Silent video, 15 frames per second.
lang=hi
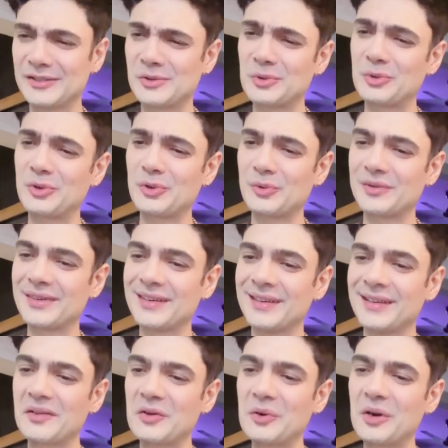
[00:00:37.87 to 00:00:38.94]
सो so
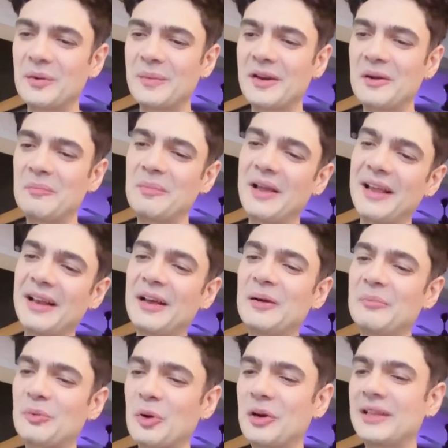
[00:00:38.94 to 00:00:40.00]
क्यूट और हमारा पहला
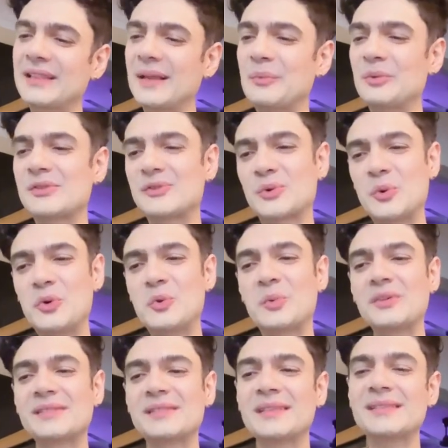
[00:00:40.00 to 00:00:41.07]
प्रोडक्ट दैट वाज सोल्ड वाज द